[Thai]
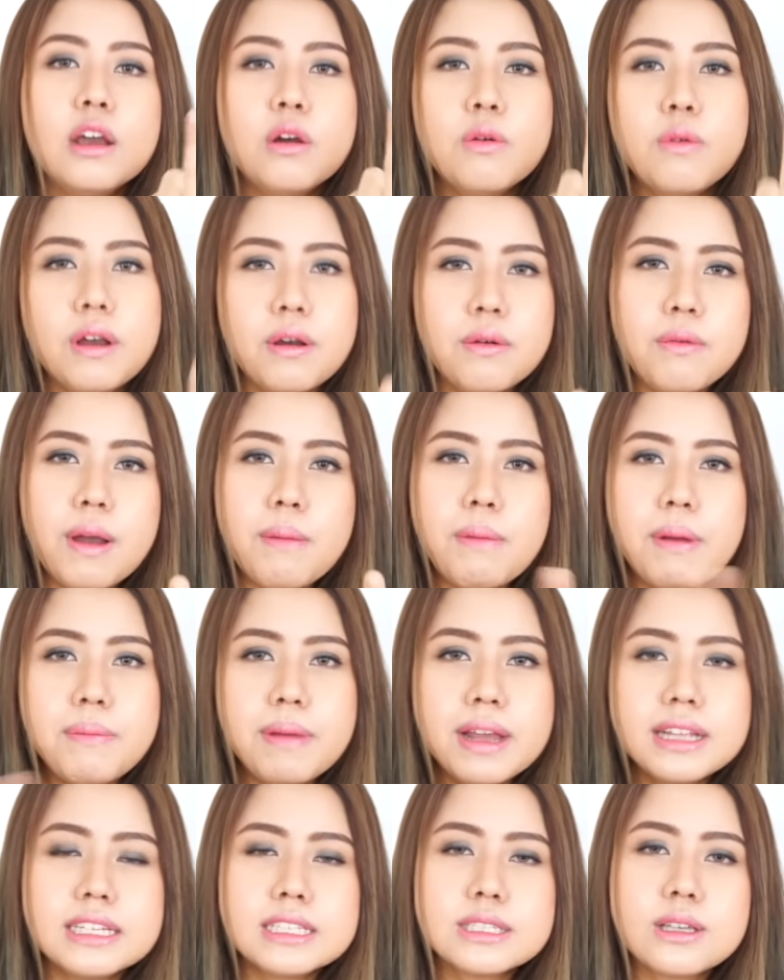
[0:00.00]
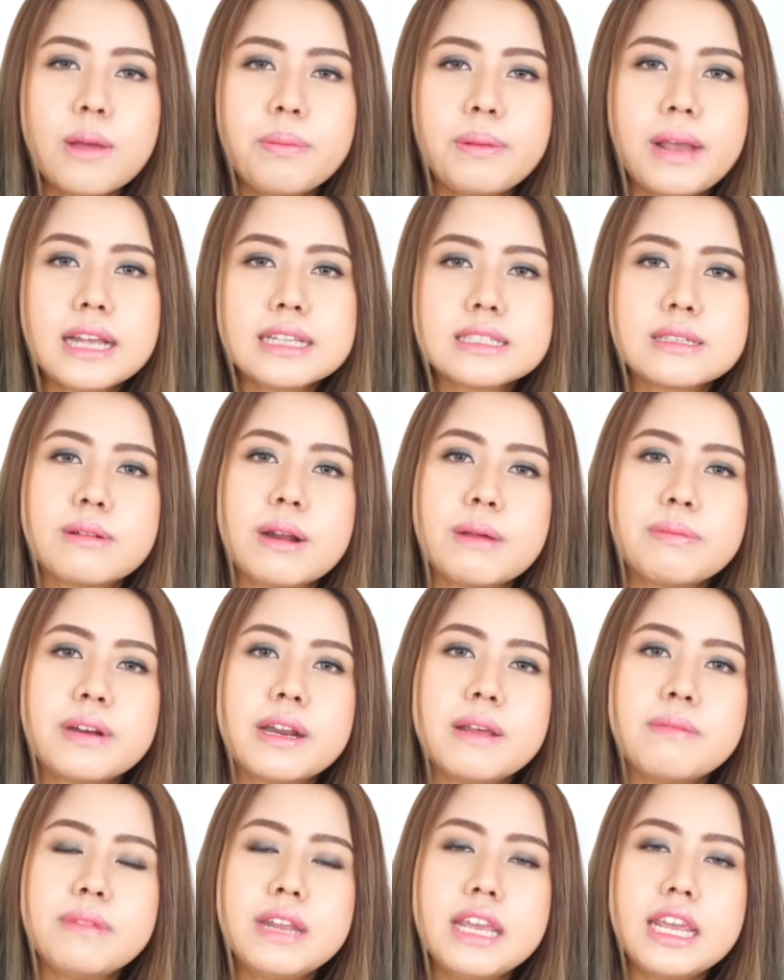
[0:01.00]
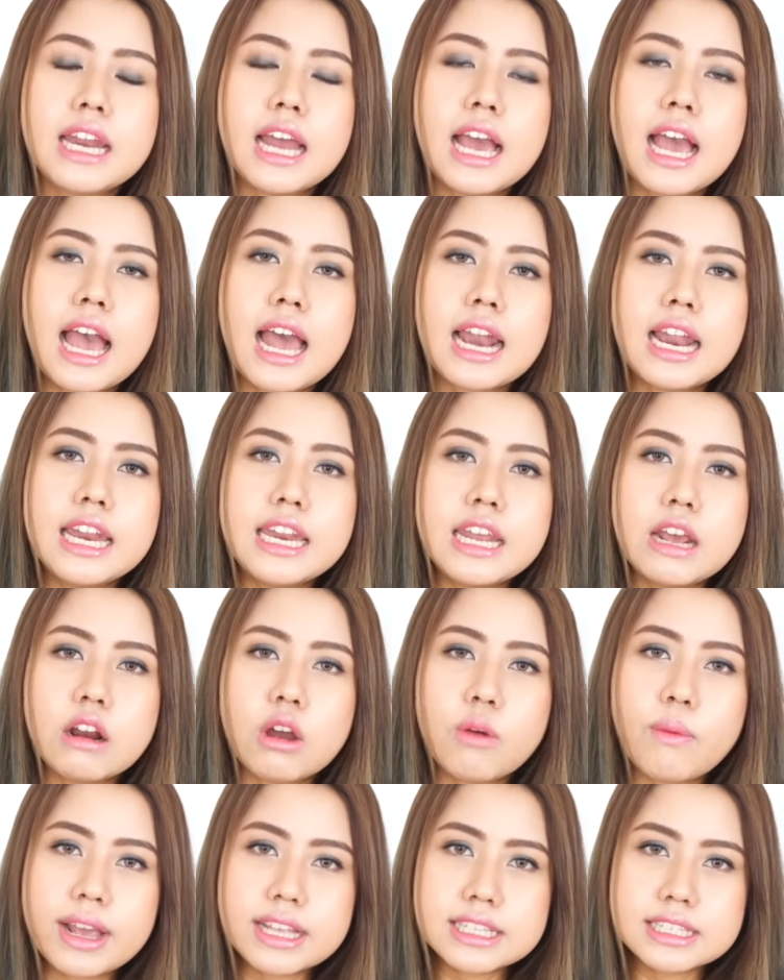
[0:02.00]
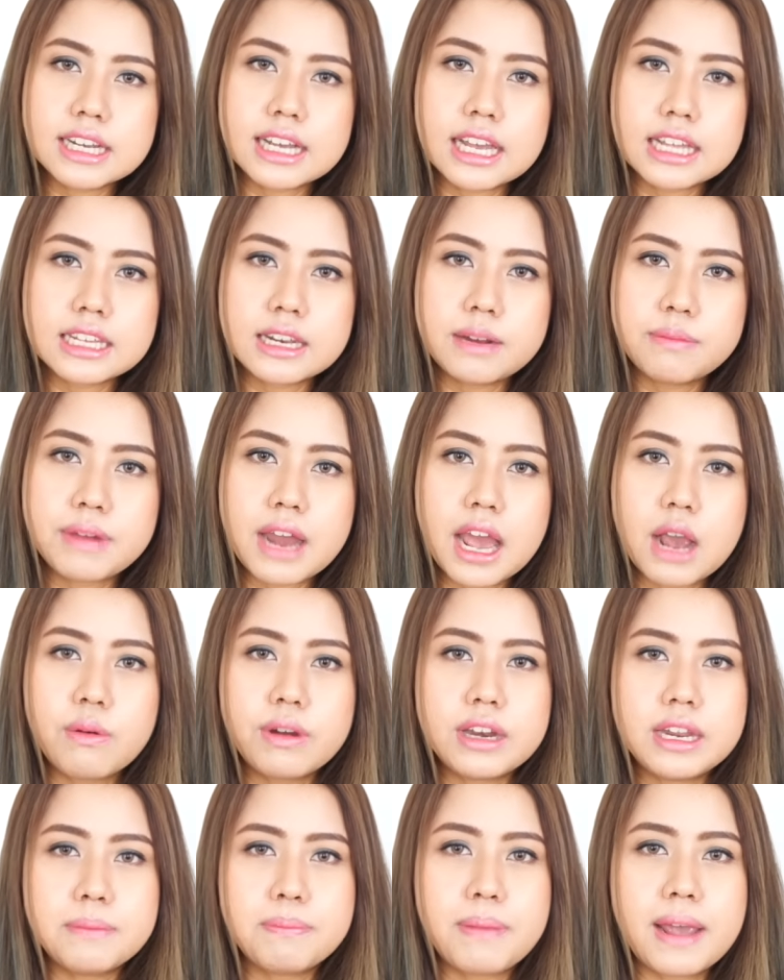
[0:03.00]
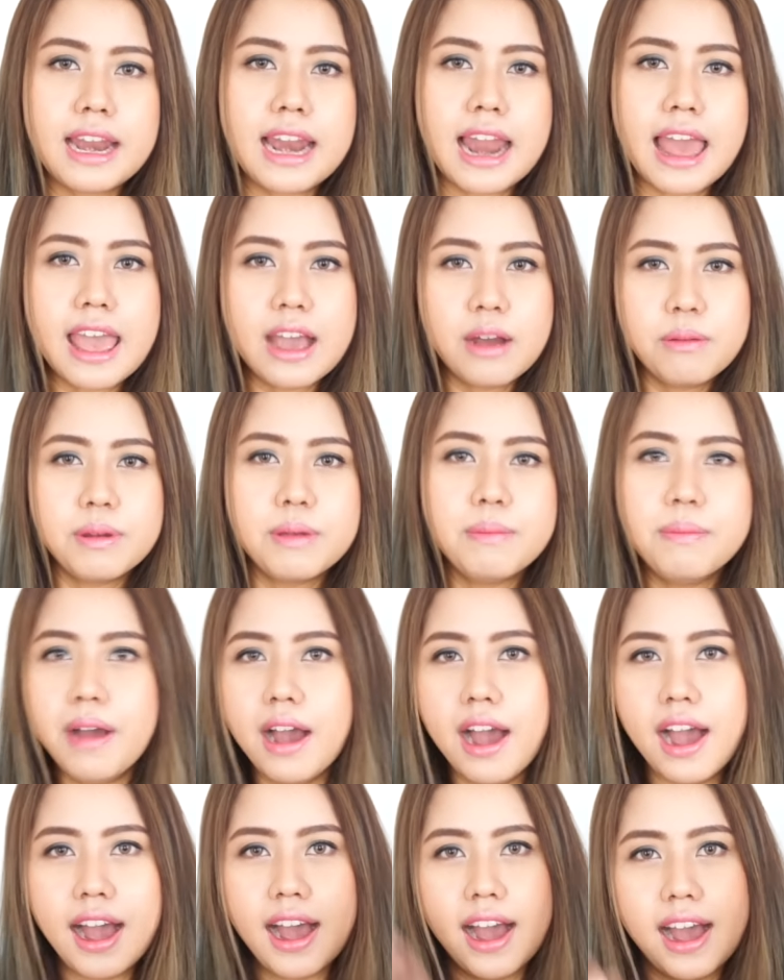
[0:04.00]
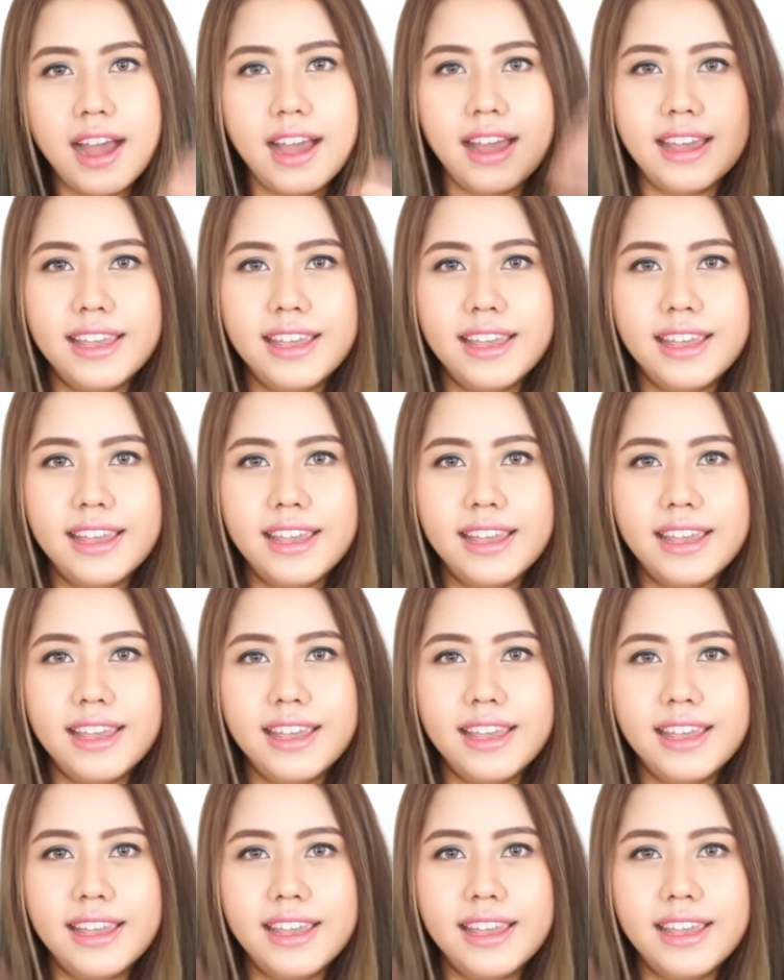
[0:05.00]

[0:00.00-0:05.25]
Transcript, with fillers: หวังว่าเพื่อนๆจะชอบกันสำหรับคลิปนี้นะคะและเดี๋ยวเราไว้เจอกันคลิปหน้าวันนี้ไปแล้วบ๊ายบาย